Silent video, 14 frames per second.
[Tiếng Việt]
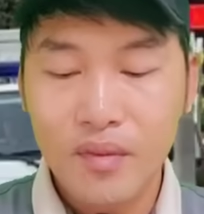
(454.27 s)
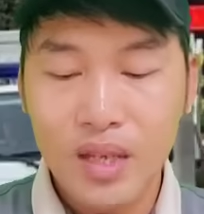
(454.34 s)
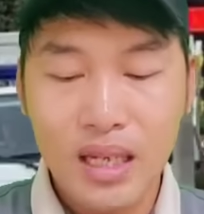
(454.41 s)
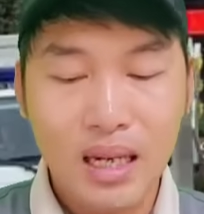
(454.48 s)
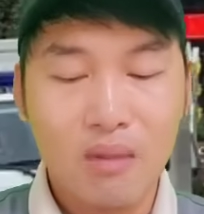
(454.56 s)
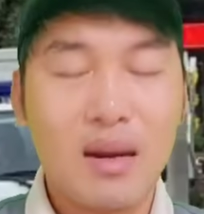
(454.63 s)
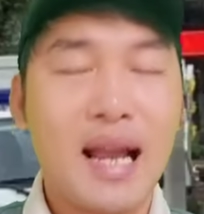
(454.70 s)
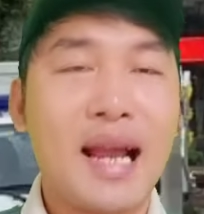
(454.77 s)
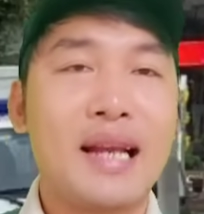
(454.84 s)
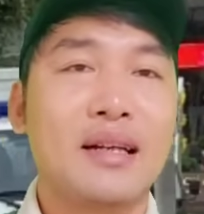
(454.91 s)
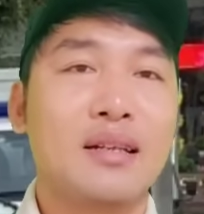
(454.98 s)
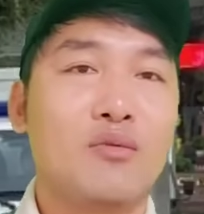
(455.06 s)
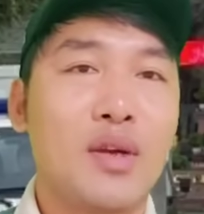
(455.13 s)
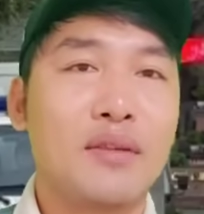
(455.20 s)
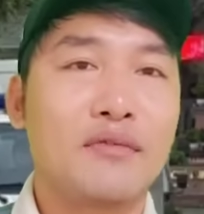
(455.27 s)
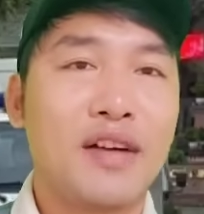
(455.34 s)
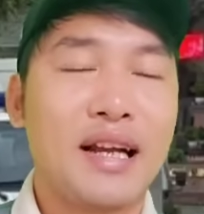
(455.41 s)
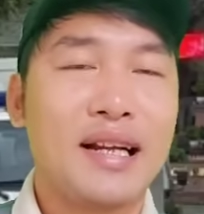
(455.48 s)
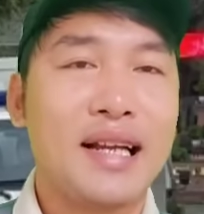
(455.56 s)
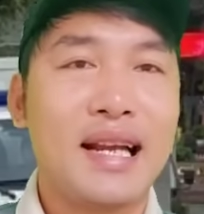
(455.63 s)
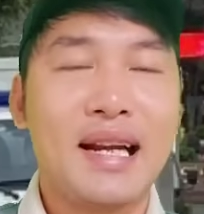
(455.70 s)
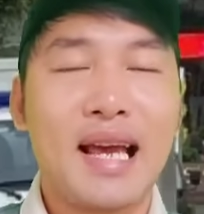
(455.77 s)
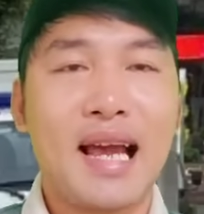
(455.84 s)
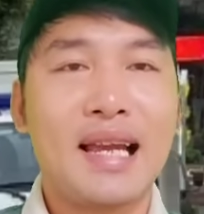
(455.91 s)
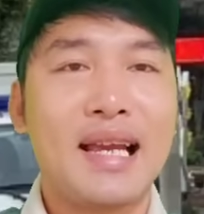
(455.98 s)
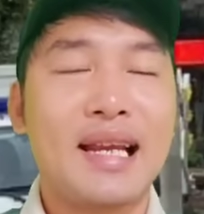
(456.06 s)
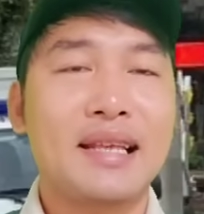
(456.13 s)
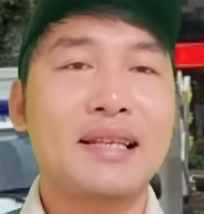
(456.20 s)
chứ không ai được quyền phản kháng
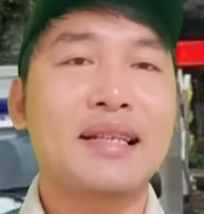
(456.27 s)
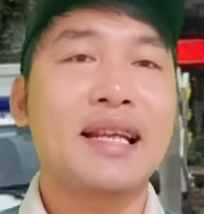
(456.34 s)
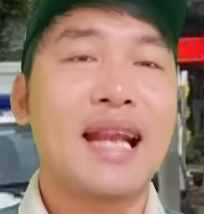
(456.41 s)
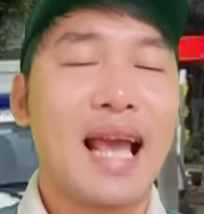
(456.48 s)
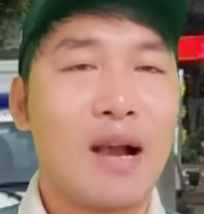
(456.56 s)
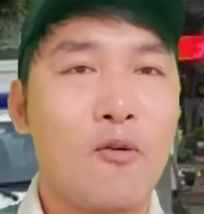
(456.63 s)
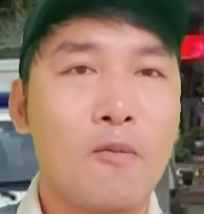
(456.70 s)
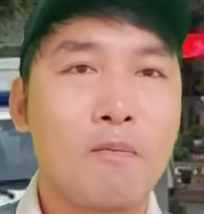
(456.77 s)
lại hay là như thế nào